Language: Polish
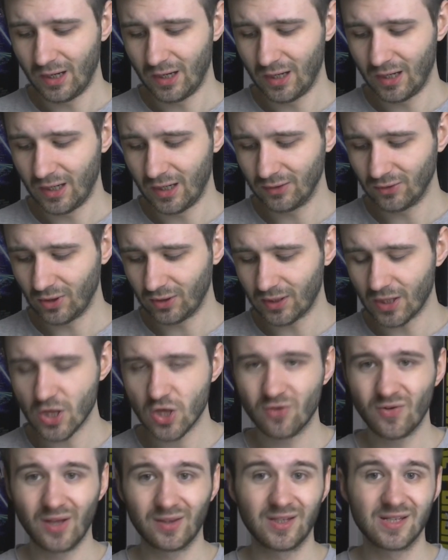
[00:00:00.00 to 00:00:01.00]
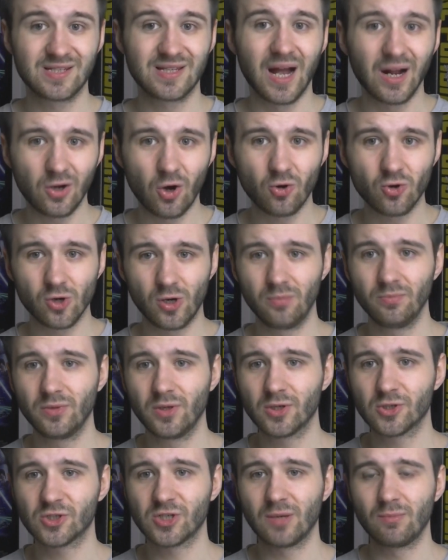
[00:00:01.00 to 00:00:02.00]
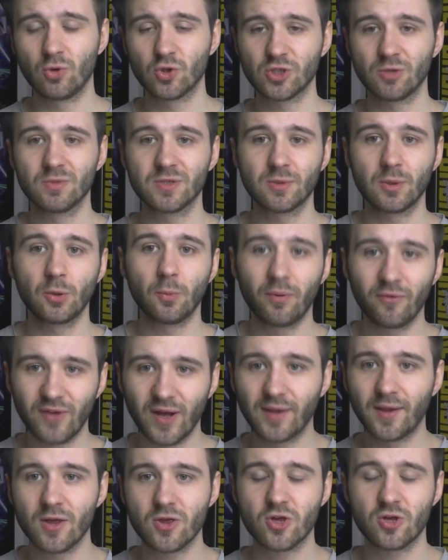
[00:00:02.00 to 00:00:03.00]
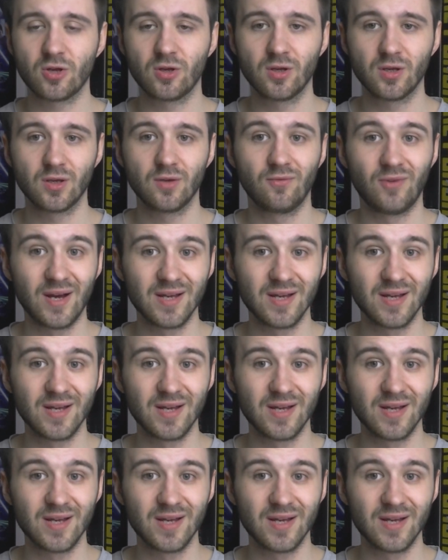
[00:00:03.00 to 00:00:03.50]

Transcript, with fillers: E, no i ten świat jest tak ogromny, że możemy sobie dopowiadać e,